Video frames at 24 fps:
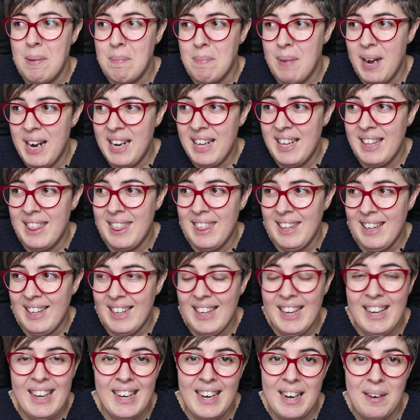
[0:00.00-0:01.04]
Me parece
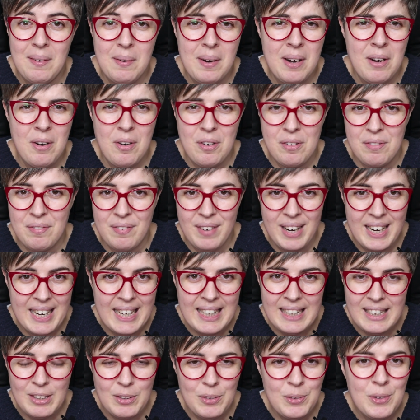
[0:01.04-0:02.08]
que era o el
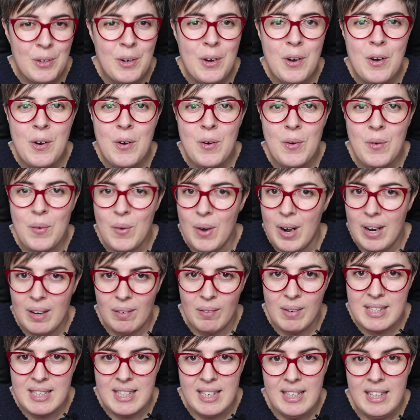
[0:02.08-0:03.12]
orfanato o
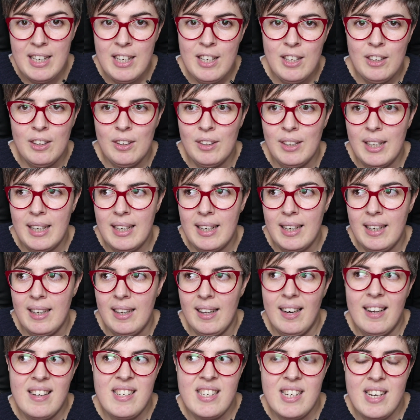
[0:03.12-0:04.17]
algo así. Total,
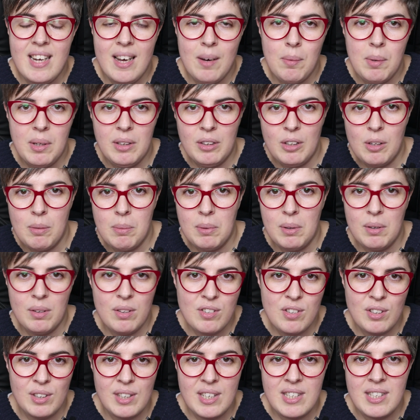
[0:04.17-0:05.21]
que la serie aguantó como
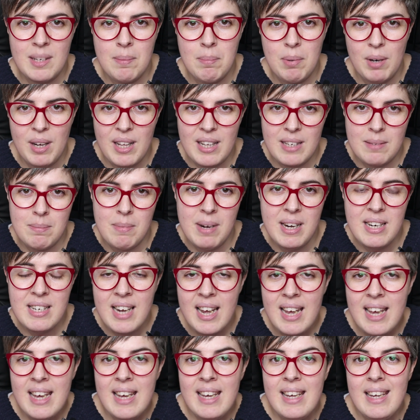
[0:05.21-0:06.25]
dos o tres temporadas más
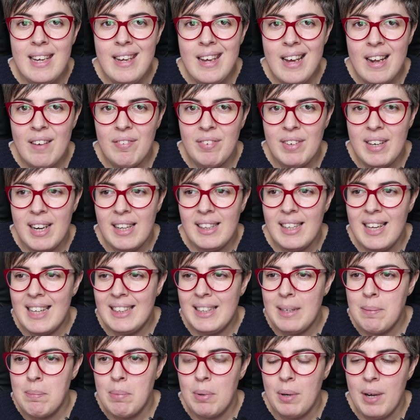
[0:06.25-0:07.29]
y al final de
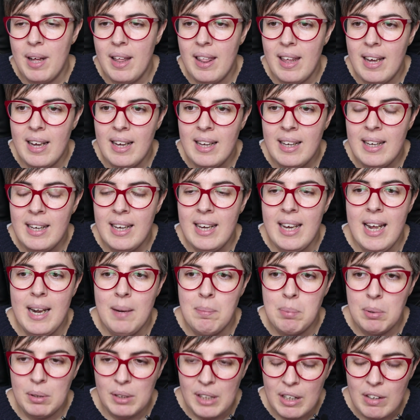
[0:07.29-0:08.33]
la temporada
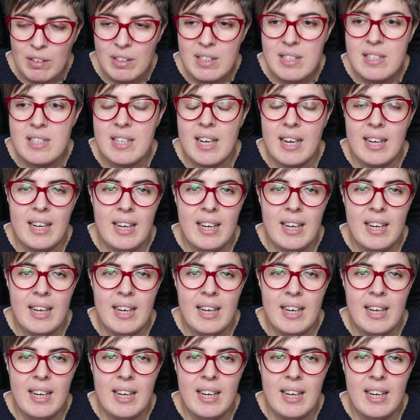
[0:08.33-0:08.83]
el protagonista